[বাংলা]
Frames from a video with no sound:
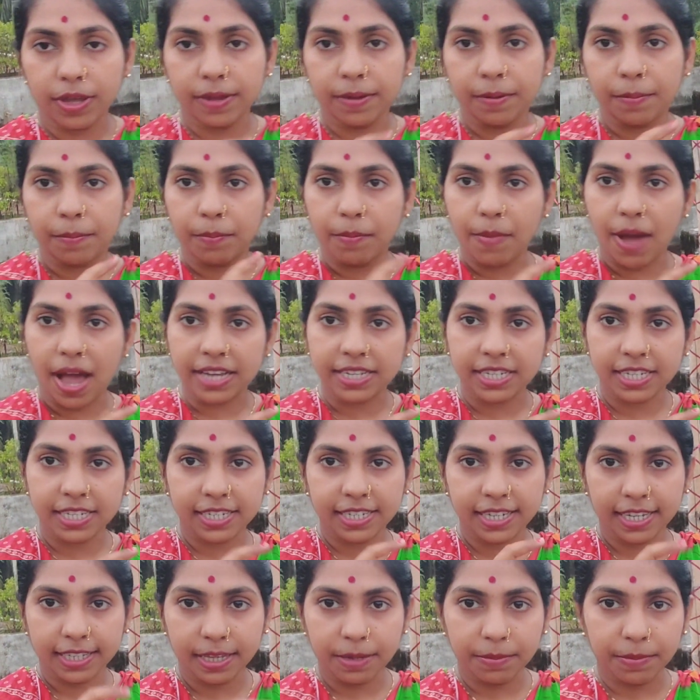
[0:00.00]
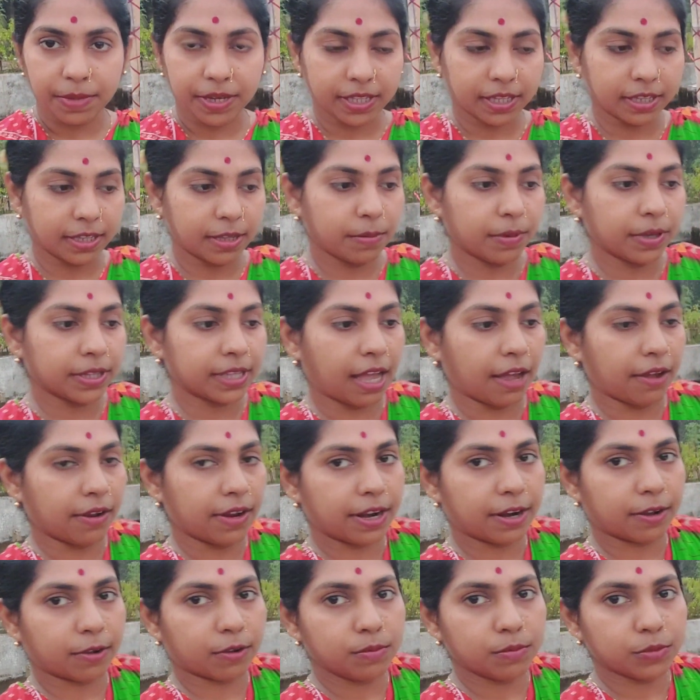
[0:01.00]
ওই বাঁশের সাথে বেঁধে দেবো
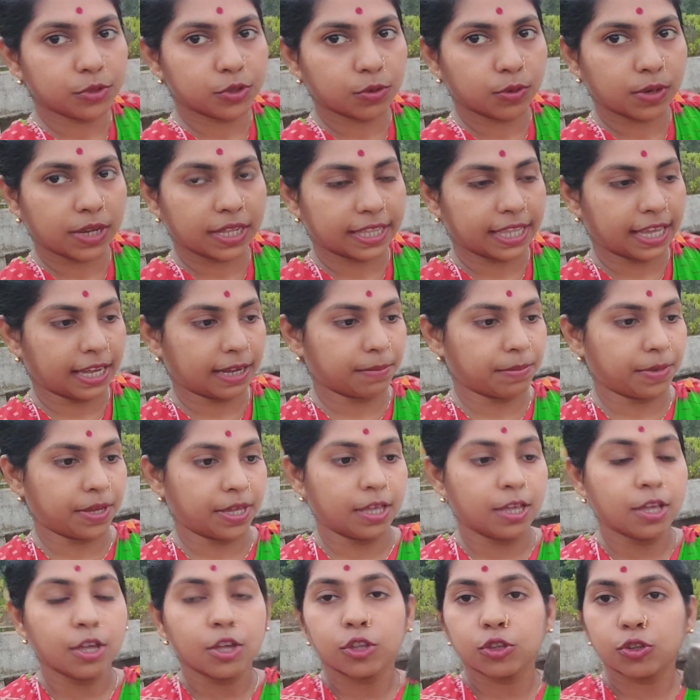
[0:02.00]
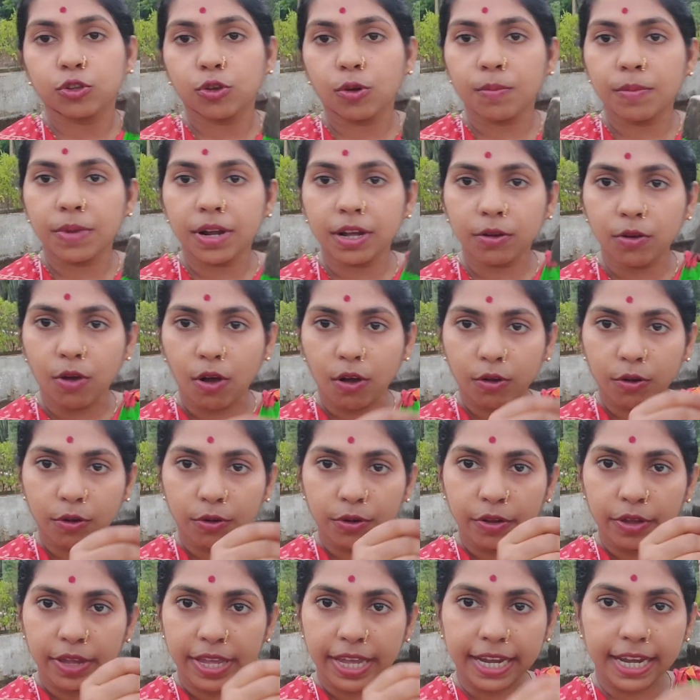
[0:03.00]
তাহলে এরকম ঝুলে থাকবে তোমরা
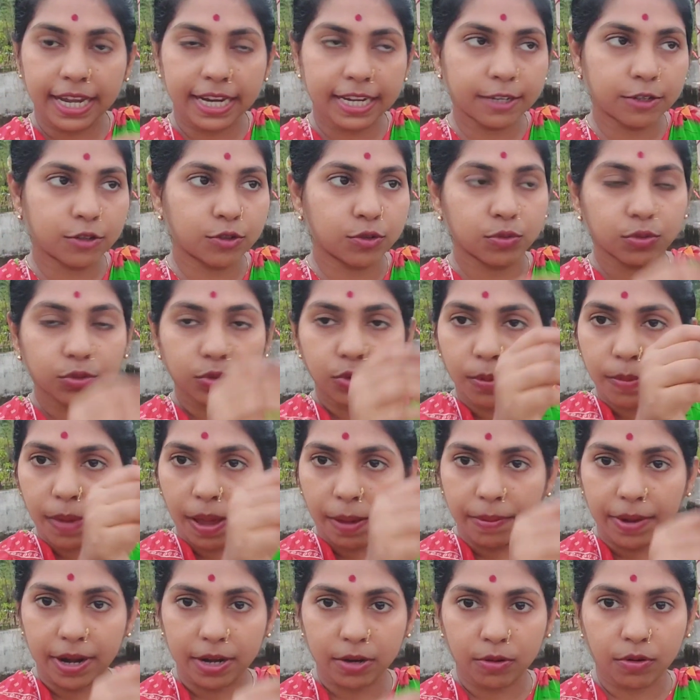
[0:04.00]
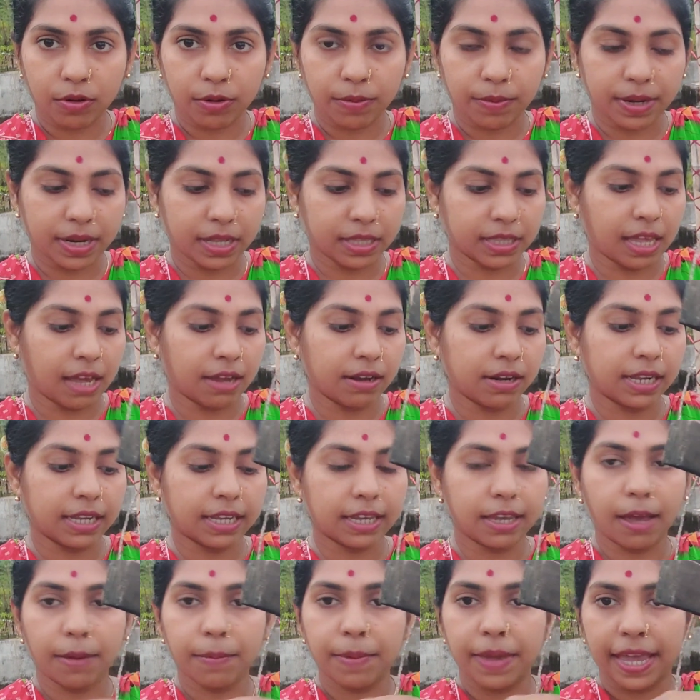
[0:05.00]
কখনোই এখানে সুতো ব্যবহার করবে না তাহলে
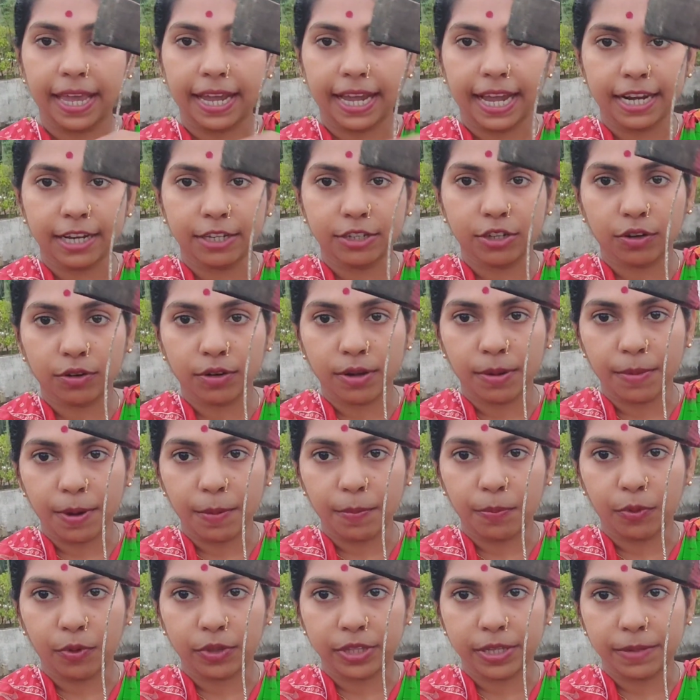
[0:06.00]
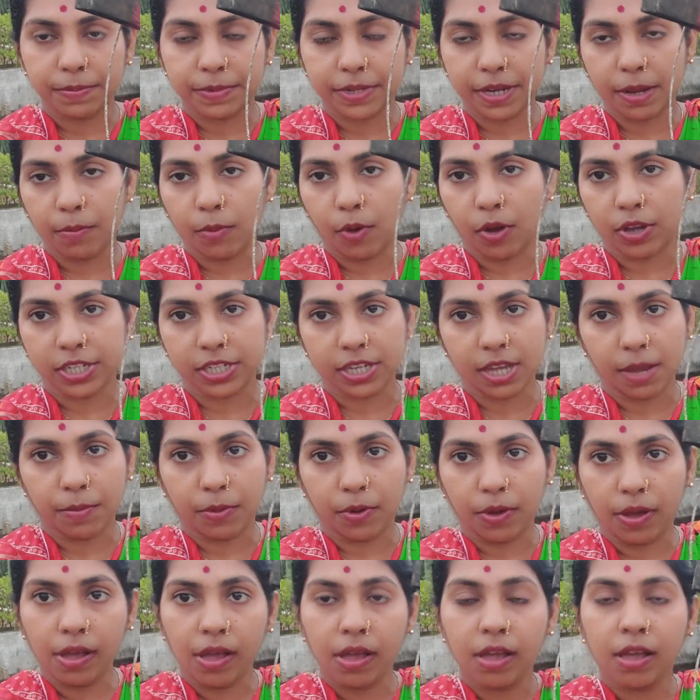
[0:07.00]
কি হবে এখানে যখন আমরা প্রদীপটা
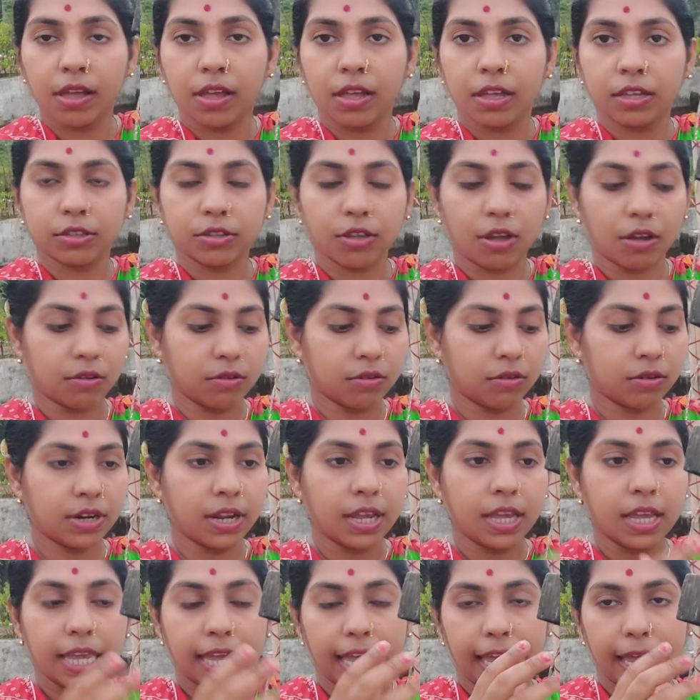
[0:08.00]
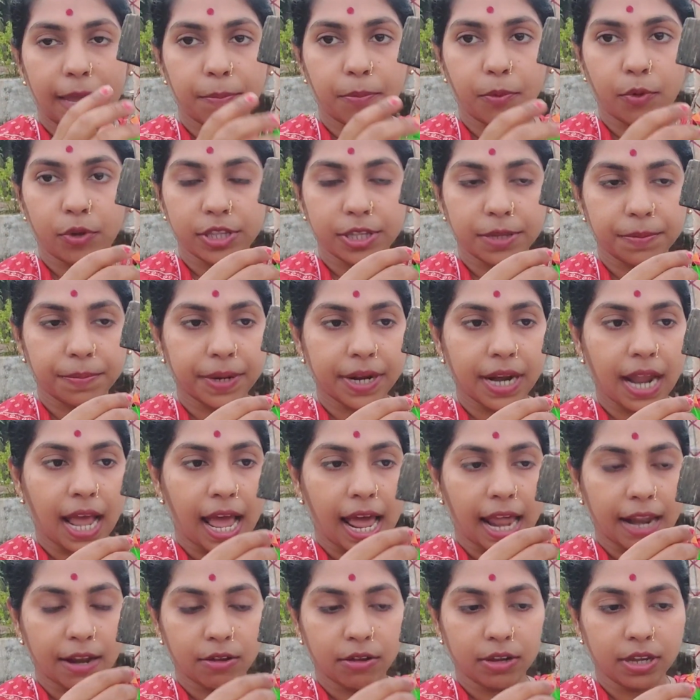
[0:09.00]
বসাবো তখন এই প্রদীপের
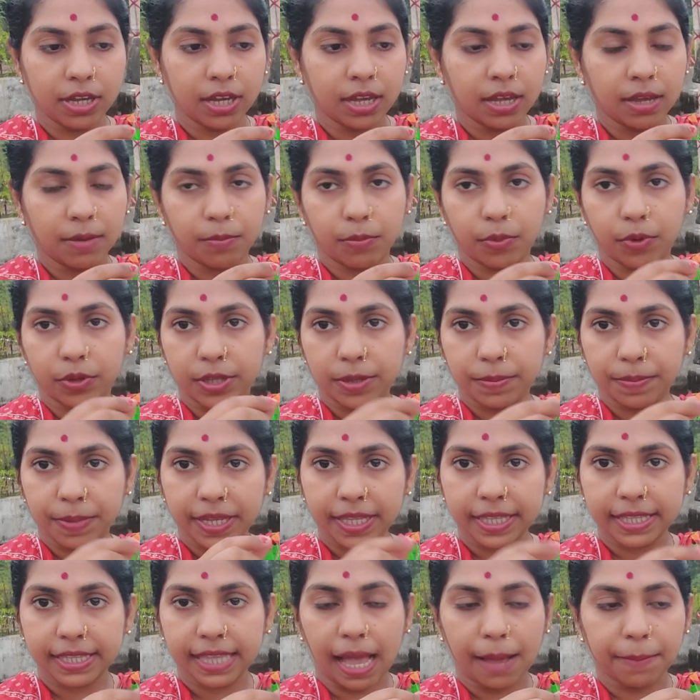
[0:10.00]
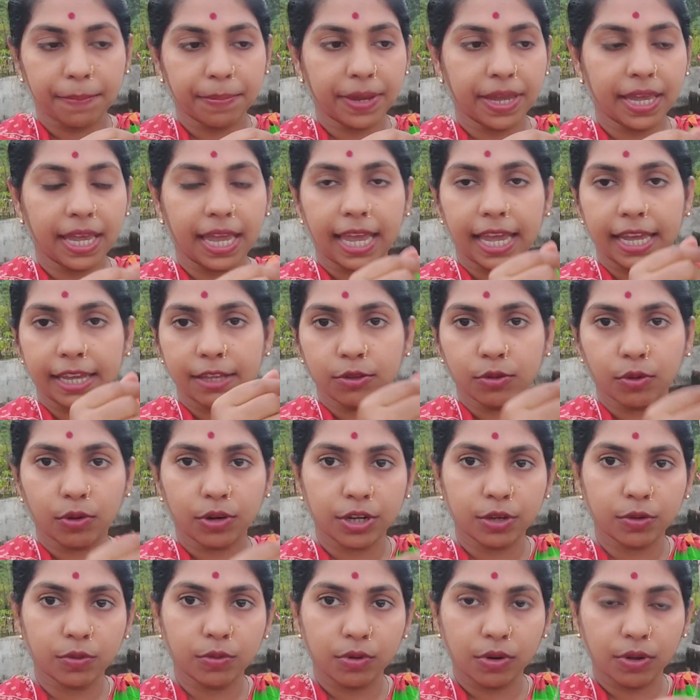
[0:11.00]
আলোয় প্রদীপের তাপে এই
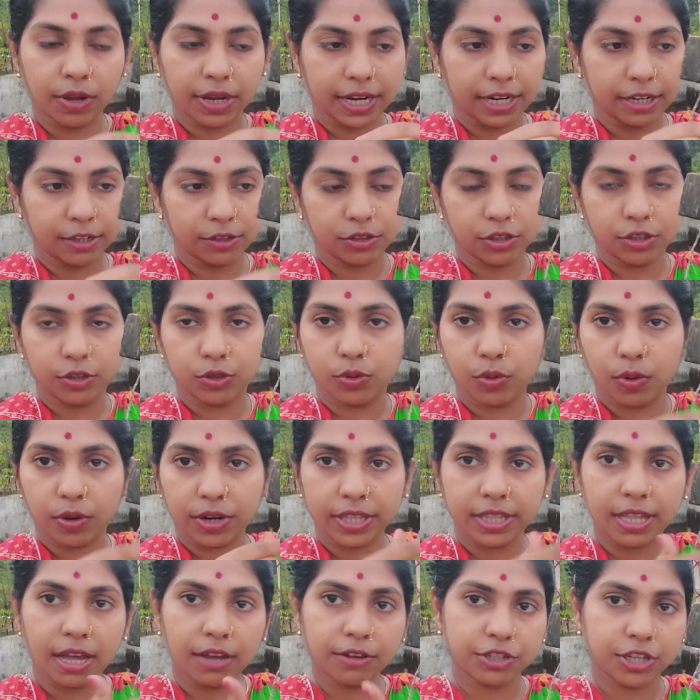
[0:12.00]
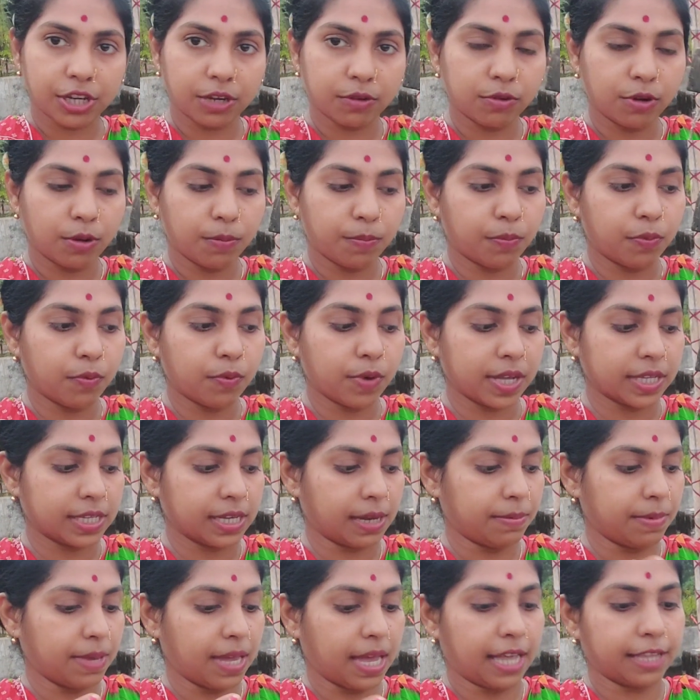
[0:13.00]
দড়িগুলো এখানে যদি দড়ি দাও সেগুলো পুড়ে
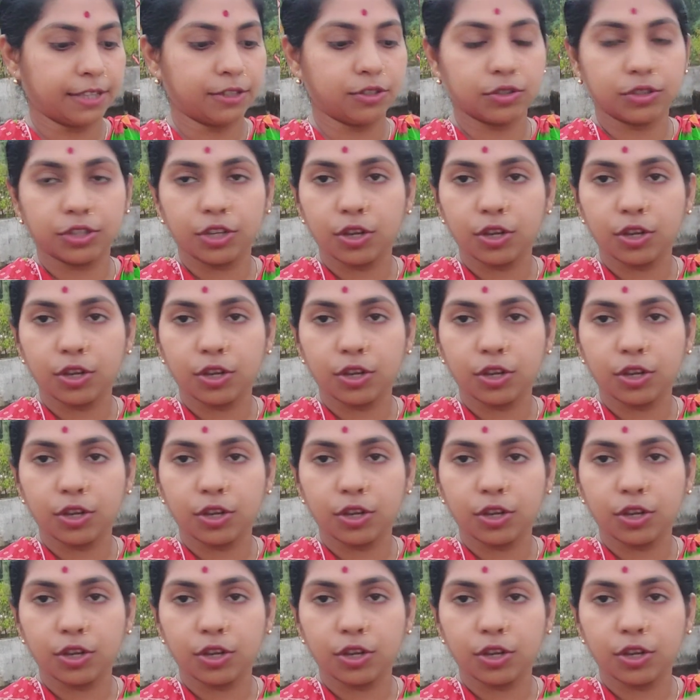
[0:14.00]
যাবে আর